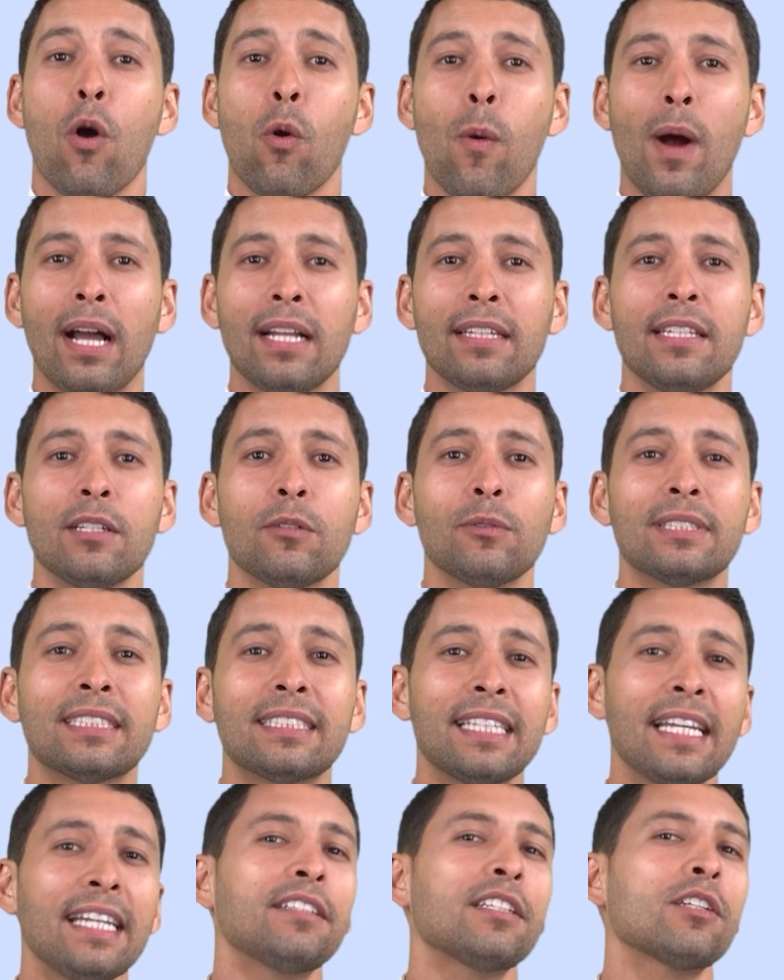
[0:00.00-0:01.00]
O artigo
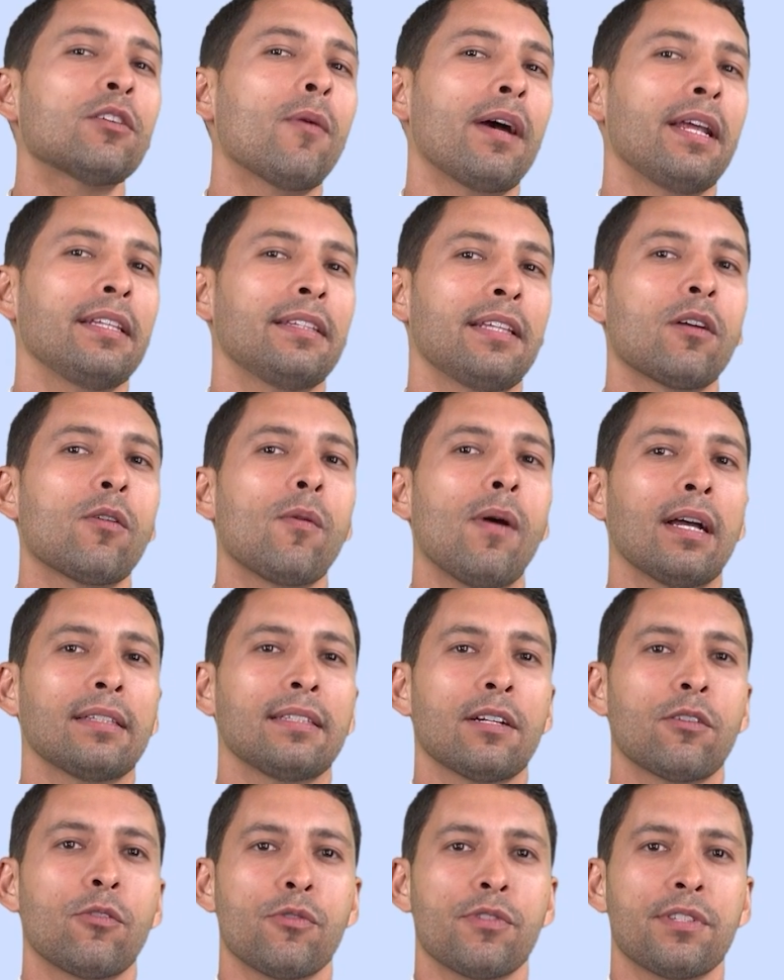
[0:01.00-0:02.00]
144
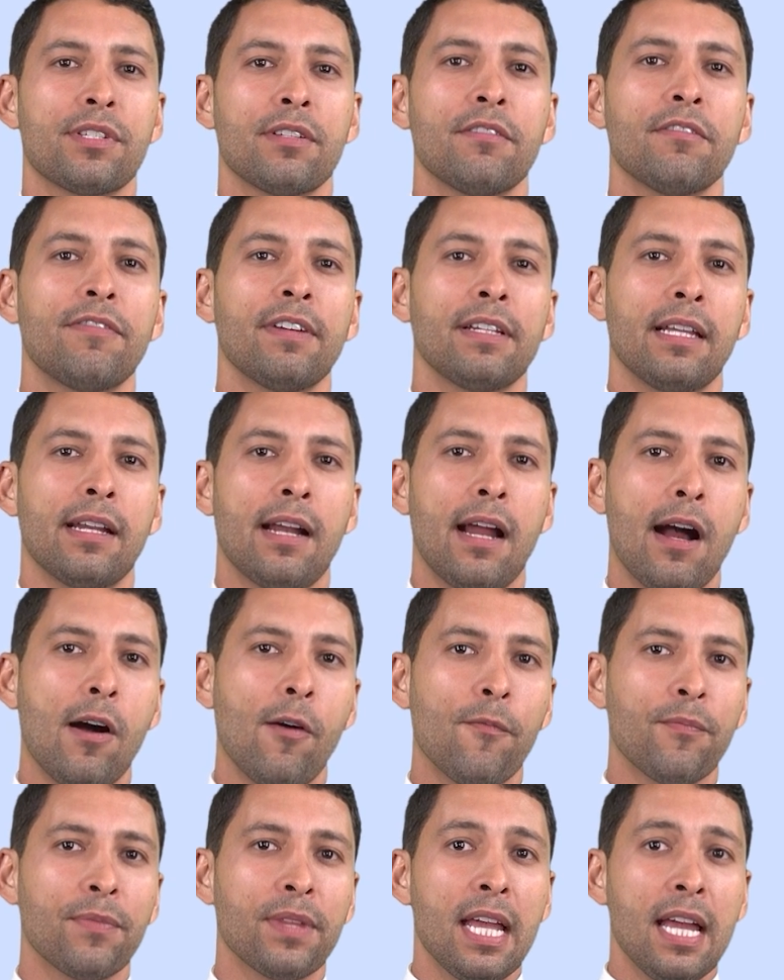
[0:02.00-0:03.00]
da Constituição
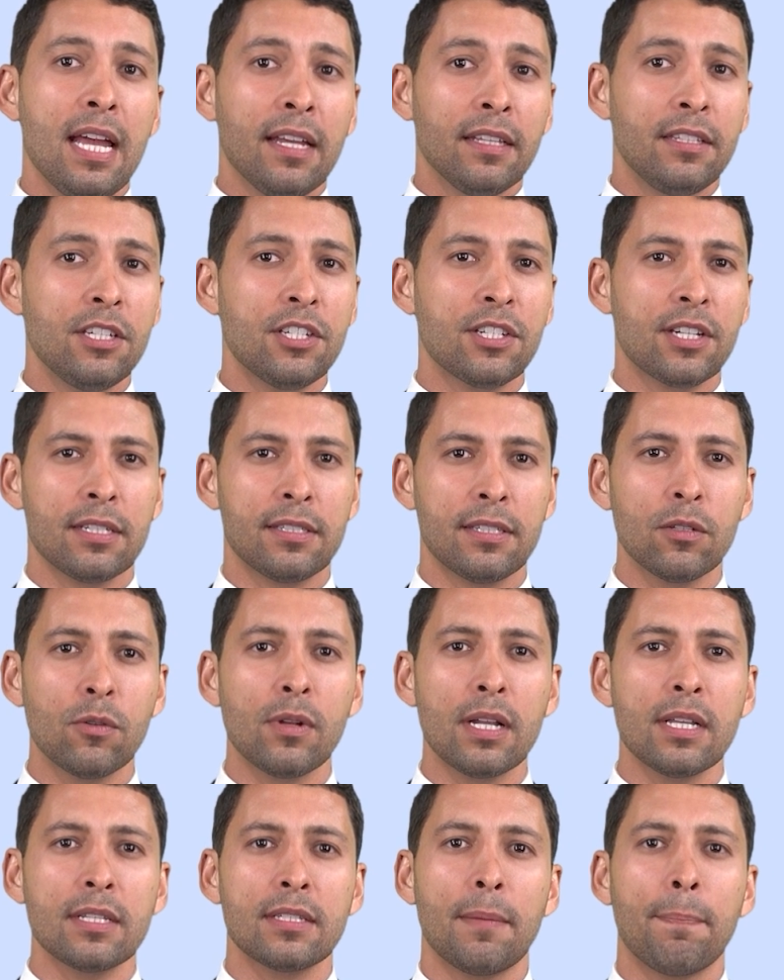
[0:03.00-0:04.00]
Federal diz que a
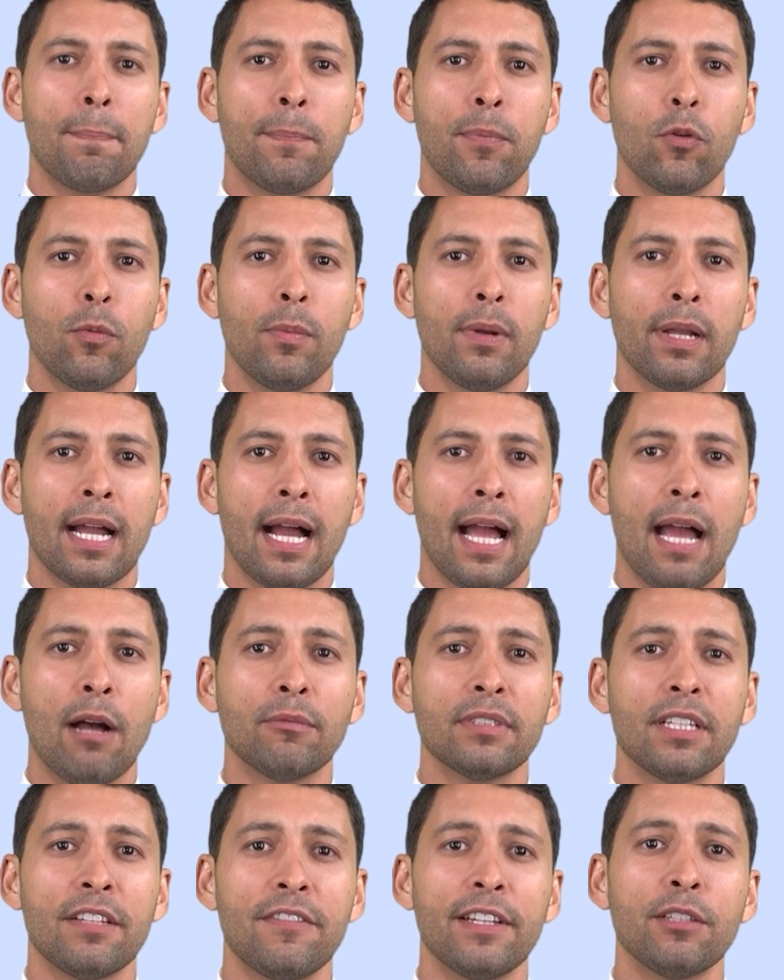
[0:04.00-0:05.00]
segurança pública é
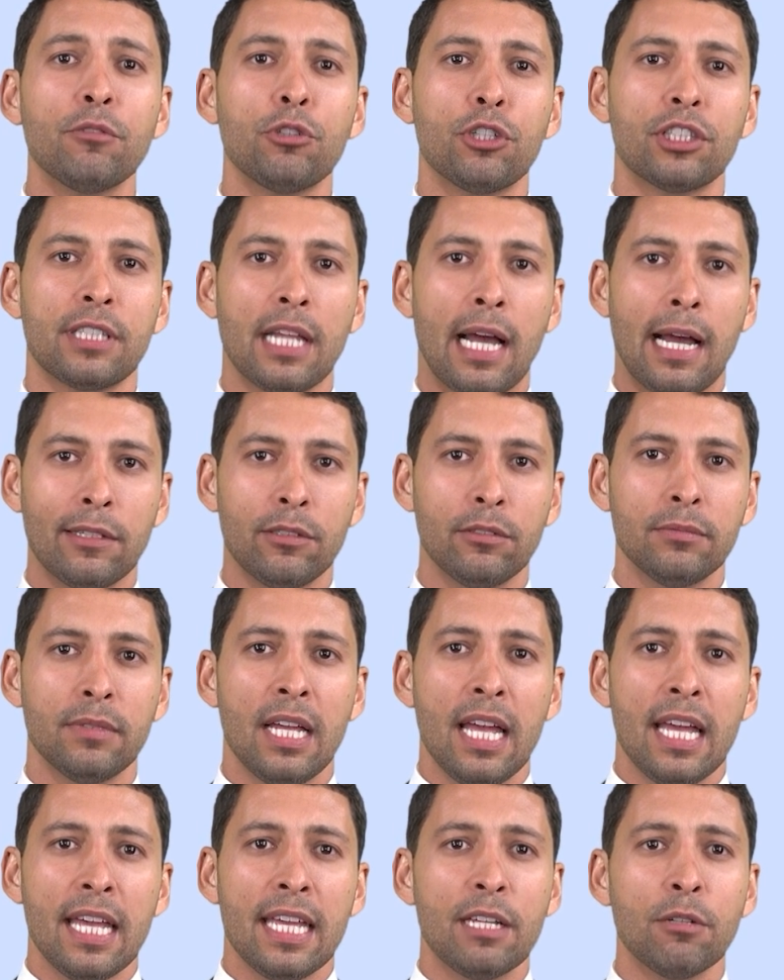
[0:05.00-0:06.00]
um dever do Estado
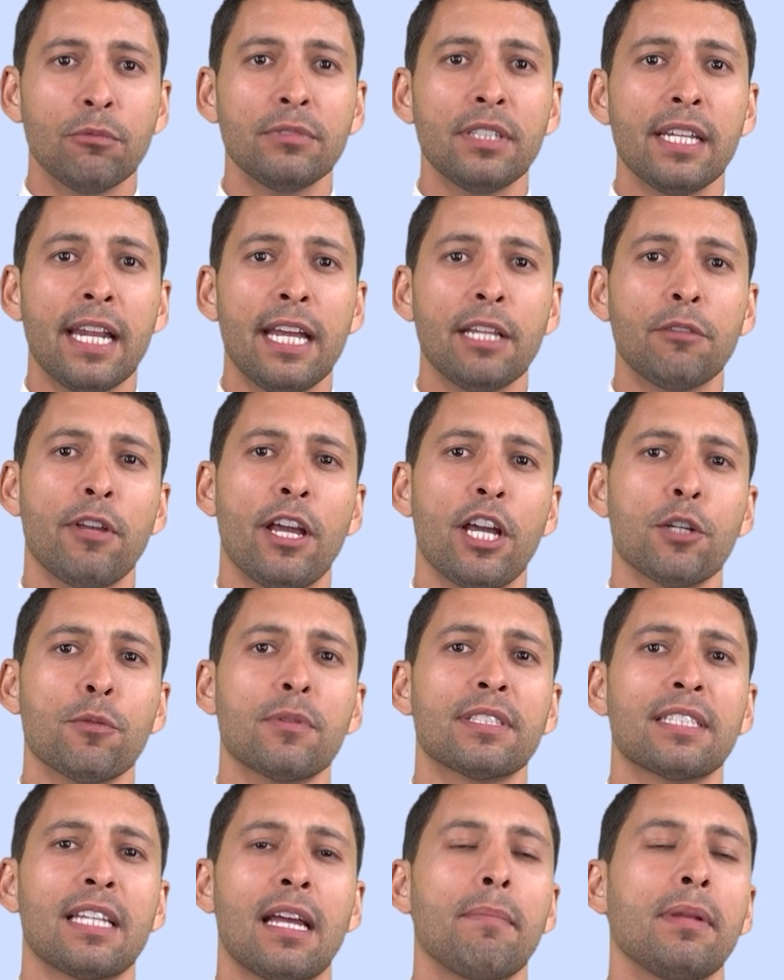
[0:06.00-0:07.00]
e um direito e
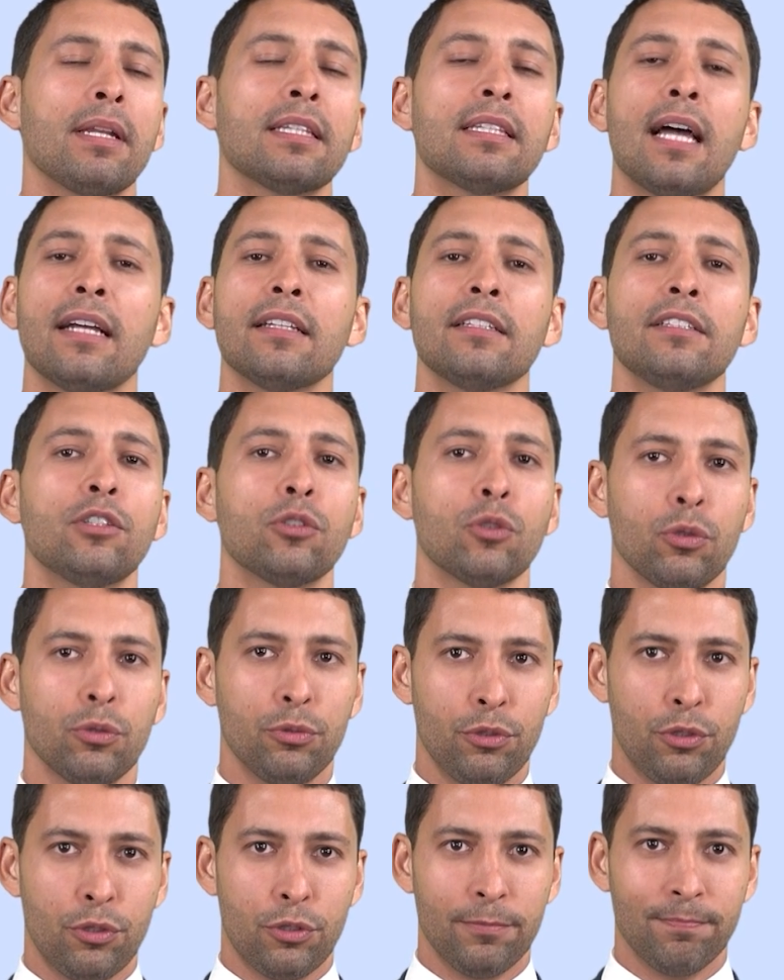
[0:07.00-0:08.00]
responsabilidade de
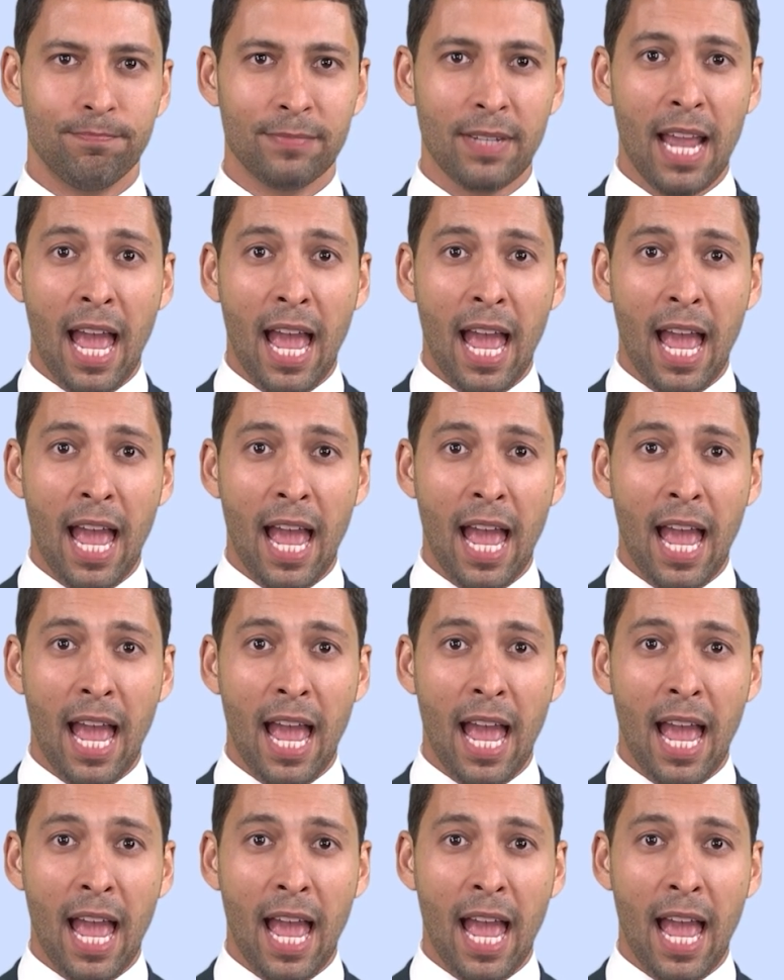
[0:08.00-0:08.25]
todos.